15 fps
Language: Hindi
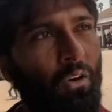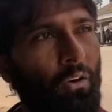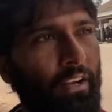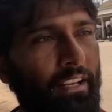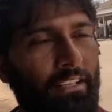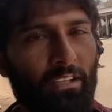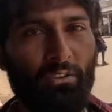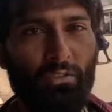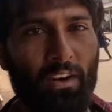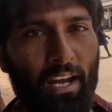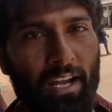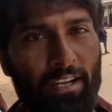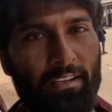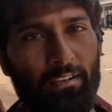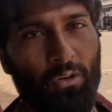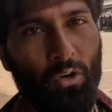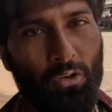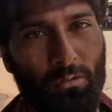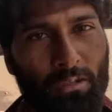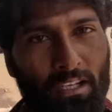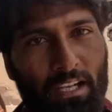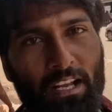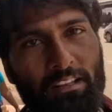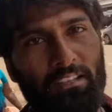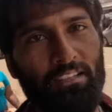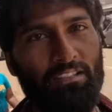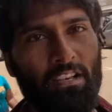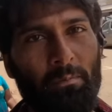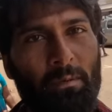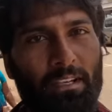और एकदम वाइड रोड वगैरह इतनी
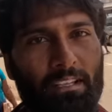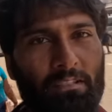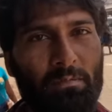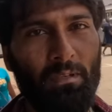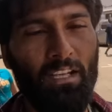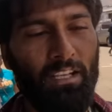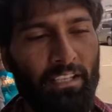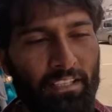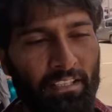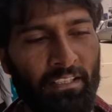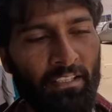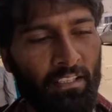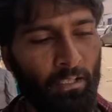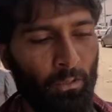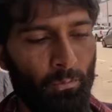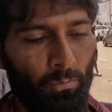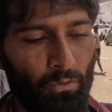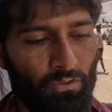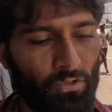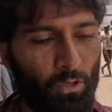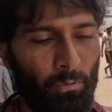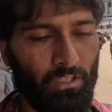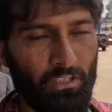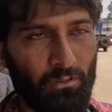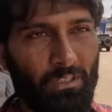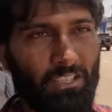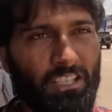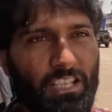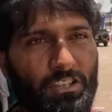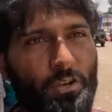ज़बरदस्त मिलेगी पूछो मत
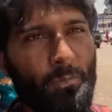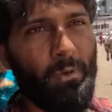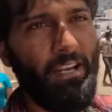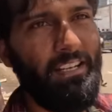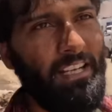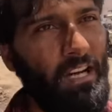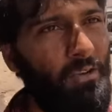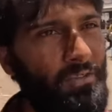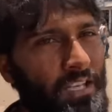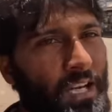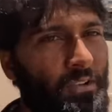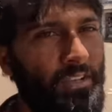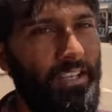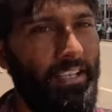बस ये जो मैन डाउन टाउन